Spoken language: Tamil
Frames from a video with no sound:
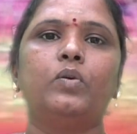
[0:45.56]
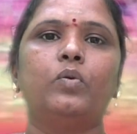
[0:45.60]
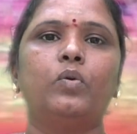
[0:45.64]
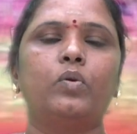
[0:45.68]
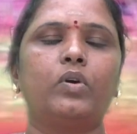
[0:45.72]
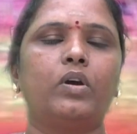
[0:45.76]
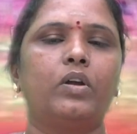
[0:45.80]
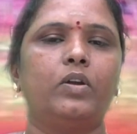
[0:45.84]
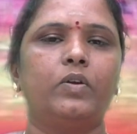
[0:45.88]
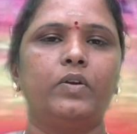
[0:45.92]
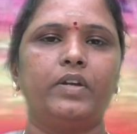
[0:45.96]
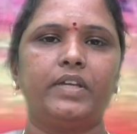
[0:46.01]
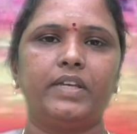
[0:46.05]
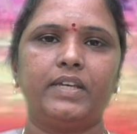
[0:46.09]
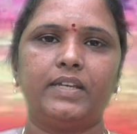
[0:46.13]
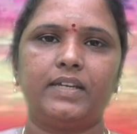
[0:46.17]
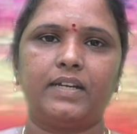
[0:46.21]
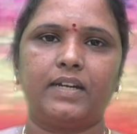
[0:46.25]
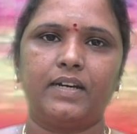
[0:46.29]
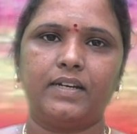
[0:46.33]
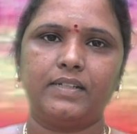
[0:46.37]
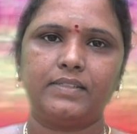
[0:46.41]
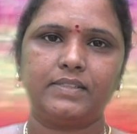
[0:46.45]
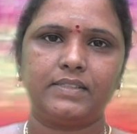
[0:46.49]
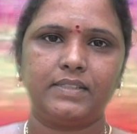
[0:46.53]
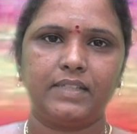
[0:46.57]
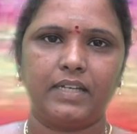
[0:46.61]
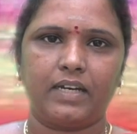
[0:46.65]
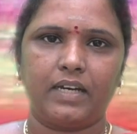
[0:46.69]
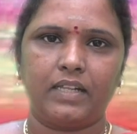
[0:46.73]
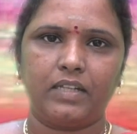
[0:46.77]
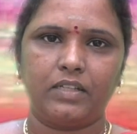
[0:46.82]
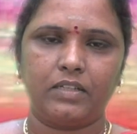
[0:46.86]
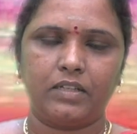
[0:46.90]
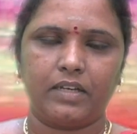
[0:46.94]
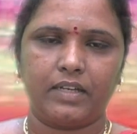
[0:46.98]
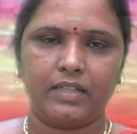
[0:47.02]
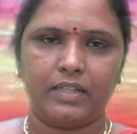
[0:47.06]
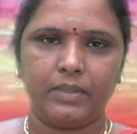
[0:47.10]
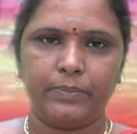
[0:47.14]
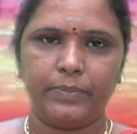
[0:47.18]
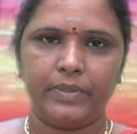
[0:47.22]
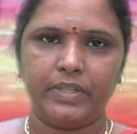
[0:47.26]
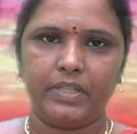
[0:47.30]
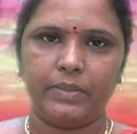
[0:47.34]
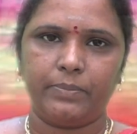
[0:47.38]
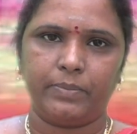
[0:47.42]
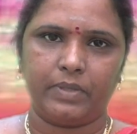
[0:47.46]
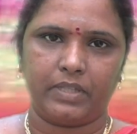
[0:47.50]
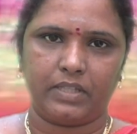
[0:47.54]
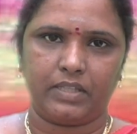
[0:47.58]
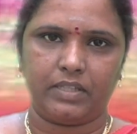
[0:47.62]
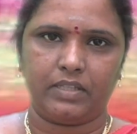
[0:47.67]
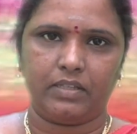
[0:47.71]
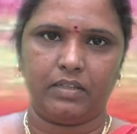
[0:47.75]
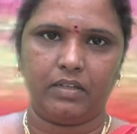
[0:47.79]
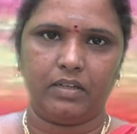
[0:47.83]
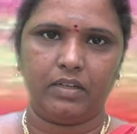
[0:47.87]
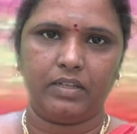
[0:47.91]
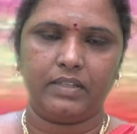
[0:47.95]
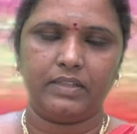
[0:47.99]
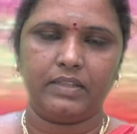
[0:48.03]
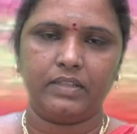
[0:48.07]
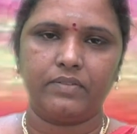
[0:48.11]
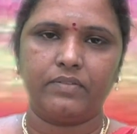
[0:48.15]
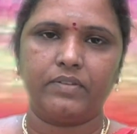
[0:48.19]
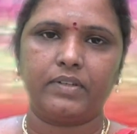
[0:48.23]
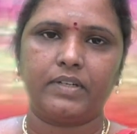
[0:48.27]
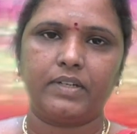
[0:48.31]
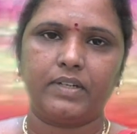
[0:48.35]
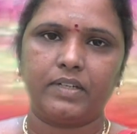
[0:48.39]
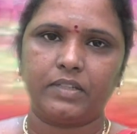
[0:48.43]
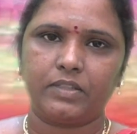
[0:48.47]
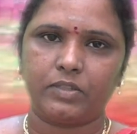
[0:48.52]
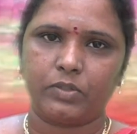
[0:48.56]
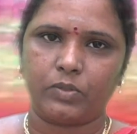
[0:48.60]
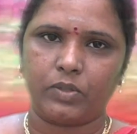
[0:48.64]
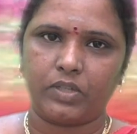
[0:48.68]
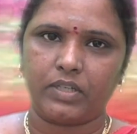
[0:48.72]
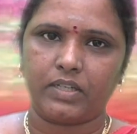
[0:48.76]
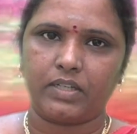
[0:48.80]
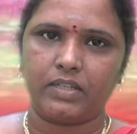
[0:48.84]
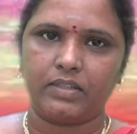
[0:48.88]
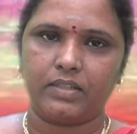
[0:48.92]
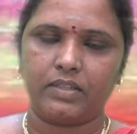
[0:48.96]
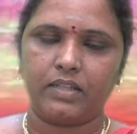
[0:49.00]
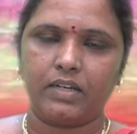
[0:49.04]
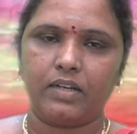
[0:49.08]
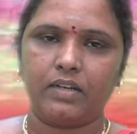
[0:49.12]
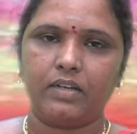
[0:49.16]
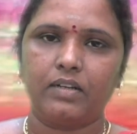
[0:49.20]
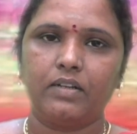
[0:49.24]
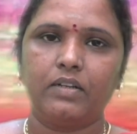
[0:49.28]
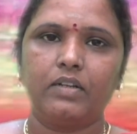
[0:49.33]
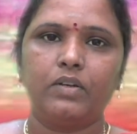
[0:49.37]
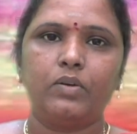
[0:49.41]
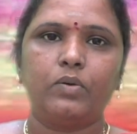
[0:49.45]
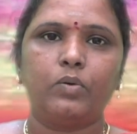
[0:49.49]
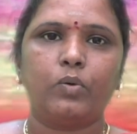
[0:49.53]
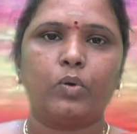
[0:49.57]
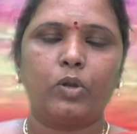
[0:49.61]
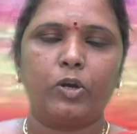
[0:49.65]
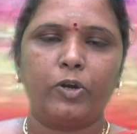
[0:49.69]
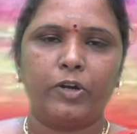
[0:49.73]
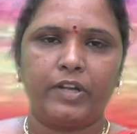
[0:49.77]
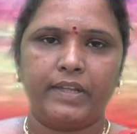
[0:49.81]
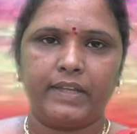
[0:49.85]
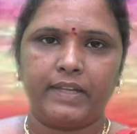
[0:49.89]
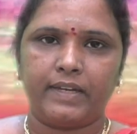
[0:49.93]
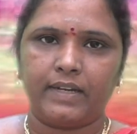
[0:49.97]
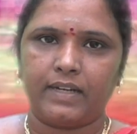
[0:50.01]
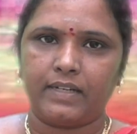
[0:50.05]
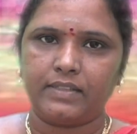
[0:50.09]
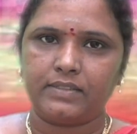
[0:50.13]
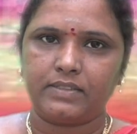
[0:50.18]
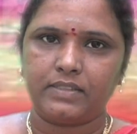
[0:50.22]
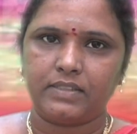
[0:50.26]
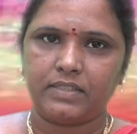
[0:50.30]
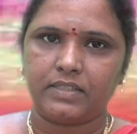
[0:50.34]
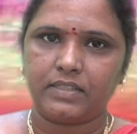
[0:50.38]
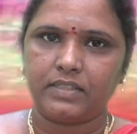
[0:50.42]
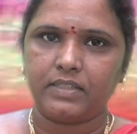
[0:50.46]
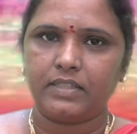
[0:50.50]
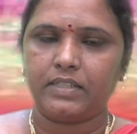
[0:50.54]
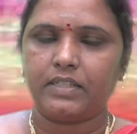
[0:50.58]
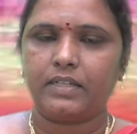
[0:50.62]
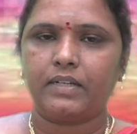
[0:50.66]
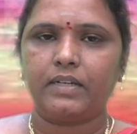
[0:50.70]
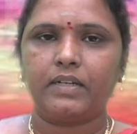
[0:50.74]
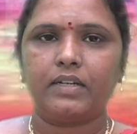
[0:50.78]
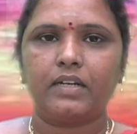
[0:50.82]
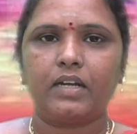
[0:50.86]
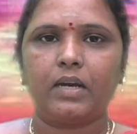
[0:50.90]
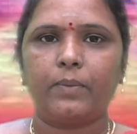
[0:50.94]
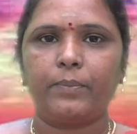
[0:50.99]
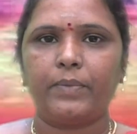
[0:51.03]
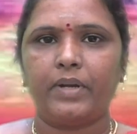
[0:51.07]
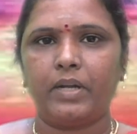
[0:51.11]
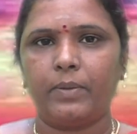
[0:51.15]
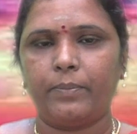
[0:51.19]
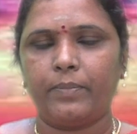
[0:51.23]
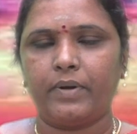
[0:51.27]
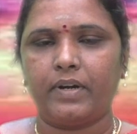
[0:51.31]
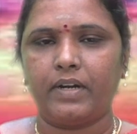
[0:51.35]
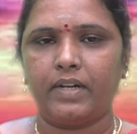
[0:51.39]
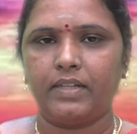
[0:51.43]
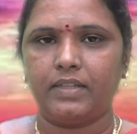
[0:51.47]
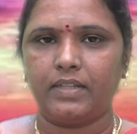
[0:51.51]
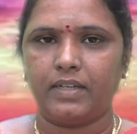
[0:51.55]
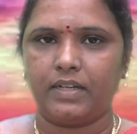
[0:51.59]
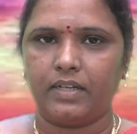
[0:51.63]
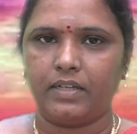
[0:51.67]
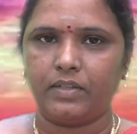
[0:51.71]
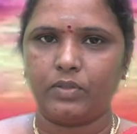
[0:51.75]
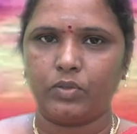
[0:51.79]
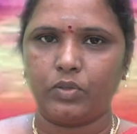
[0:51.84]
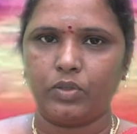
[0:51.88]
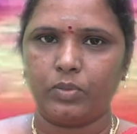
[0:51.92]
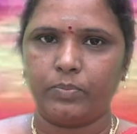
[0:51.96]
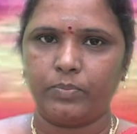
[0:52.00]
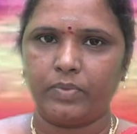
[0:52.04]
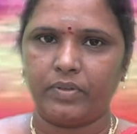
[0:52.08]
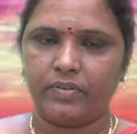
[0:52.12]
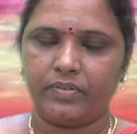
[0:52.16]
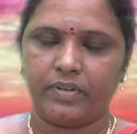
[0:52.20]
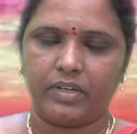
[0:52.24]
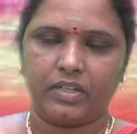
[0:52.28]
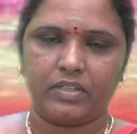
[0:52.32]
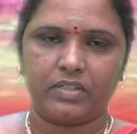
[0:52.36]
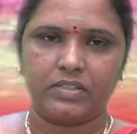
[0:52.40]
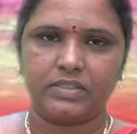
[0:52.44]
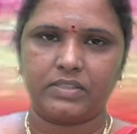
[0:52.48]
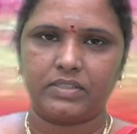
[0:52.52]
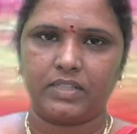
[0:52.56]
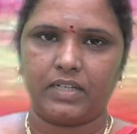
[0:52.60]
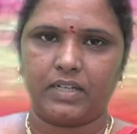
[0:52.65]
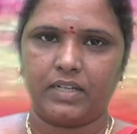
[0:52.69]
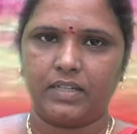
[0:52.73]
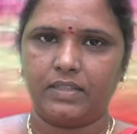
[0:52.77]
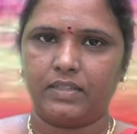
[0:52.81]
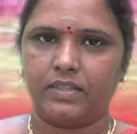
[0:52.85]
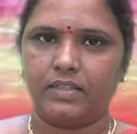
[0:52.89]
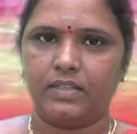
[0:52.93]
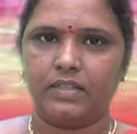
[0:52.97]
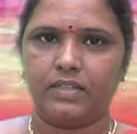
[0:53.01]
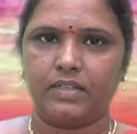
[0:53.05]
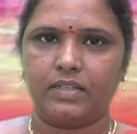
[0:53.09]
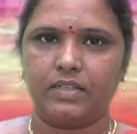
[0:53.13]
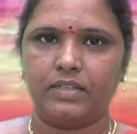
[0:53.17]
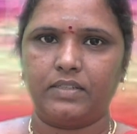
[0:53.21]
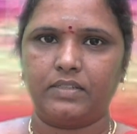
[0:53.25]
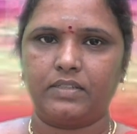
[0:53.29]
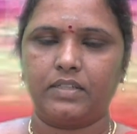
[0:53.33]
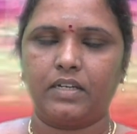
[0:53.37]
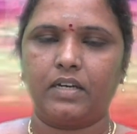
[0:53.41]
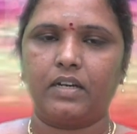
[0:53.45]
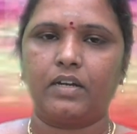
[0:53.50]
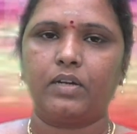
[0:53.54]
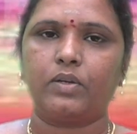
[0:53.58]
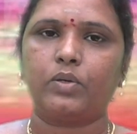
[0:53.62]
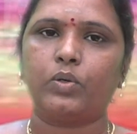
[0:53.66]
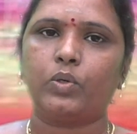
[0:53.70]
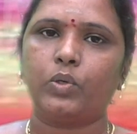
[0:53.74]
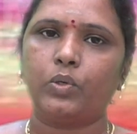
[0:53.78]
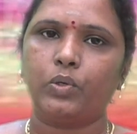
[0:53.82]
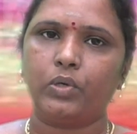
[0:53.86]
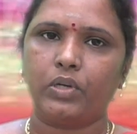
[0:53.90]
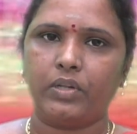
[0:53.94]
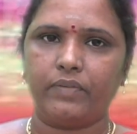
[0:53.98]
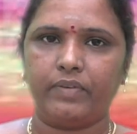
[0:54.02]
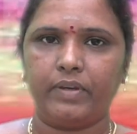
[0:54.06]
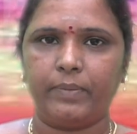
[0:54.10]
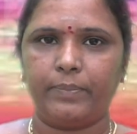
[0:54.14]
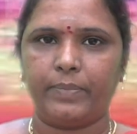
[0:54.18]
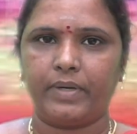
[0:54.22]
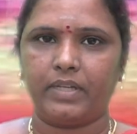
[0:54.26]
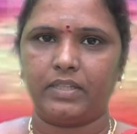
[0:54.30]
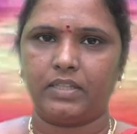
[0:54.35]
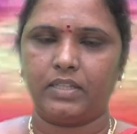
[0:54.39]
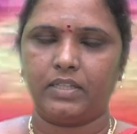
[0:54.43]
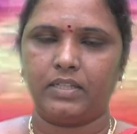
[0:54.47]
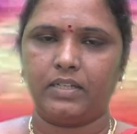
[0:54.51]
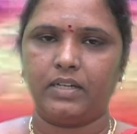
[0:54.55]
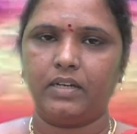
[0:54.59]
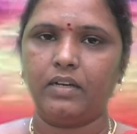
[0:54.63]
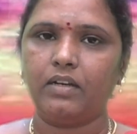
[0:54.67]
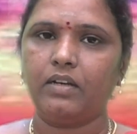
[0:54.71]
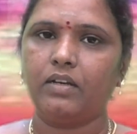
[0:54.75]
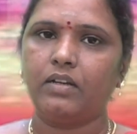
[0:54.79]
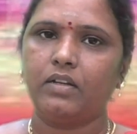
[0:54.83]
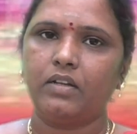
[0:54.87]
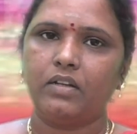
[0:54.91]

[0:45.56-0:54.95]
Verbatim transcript: உங்களுடைய ராசி அதிபதி பார்த்திங்கன்னா இந்த வருட தொடக்கத்தில் உங்களுடைய ராசிக்கு இரண்டாம் இடமான தன குடும்ப வாக்குஸ்தானத்தில் இருக்கின்றார் கூடவே பார்த்திங்கன்னா